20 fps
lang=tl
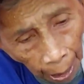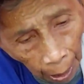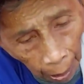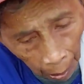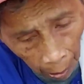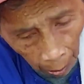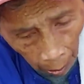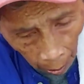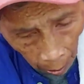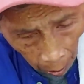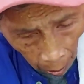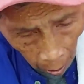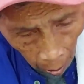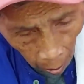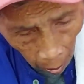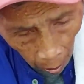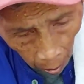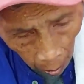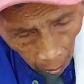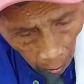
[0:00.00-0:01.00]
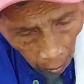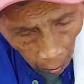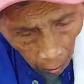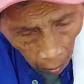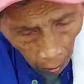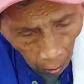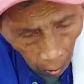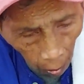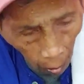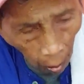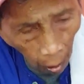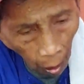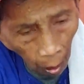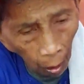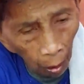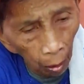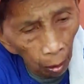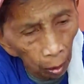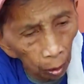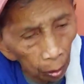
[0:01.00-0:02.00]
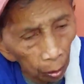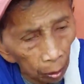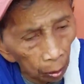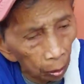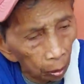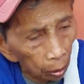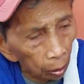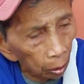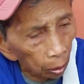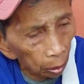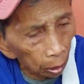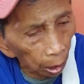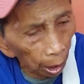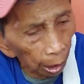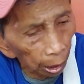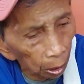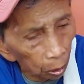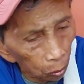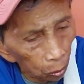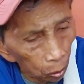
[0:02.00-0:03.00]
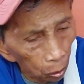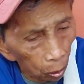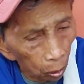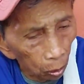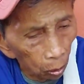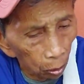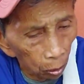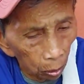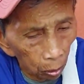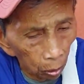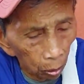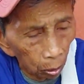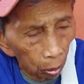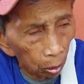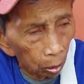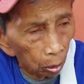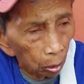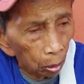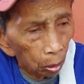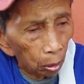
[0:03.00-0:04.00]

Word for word: Oh, ang dami yan. Para sa iyo na Oo.